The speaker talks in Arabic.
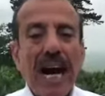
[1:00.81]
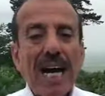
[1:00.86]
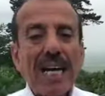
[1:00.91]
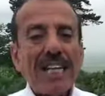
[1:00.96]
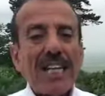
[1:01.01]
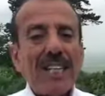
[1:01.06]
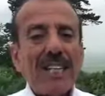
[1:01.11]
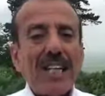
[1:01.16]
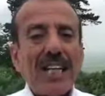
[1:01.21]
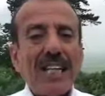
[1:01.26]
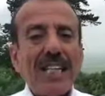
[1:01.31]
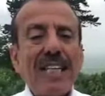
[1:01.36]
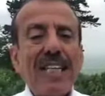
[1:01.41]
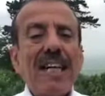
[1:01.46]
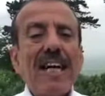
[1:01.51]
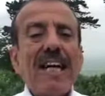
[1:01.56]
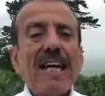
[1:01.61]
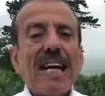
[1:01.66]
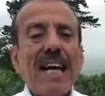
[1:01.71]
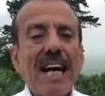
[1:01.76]
هذا
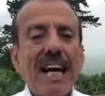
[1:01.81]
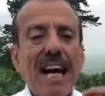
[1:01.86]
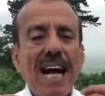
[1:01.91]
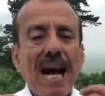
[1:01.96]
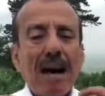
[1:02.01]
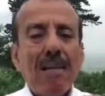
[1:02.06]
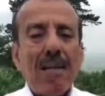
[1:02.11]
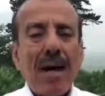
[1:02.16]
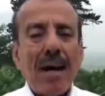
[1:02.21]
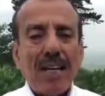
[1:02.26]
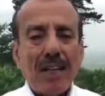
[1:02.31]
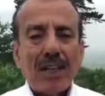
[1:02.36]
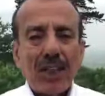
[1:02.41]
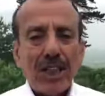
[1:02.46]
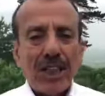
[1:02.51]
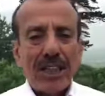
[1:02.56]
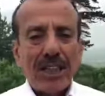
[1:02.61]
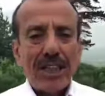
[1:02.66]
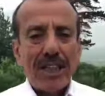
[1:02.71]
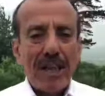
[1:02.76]
شيء كلام
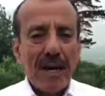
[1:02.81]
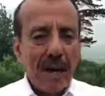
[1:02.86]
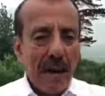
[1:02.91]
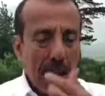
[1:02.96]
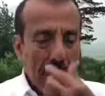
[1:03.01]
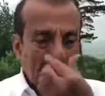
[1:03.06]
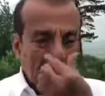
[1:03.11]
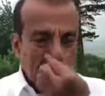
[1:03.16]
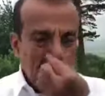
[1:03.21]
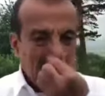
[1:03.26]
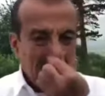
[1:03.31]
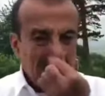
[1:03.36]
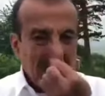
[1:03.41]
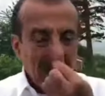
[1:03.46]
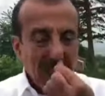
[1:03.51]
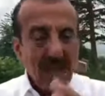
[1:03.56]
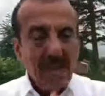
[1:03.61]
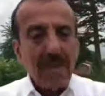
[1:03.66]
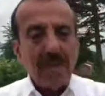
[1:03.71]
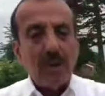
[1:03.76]
حكي
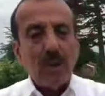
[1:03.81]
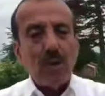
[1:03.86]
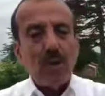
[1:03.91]
حكي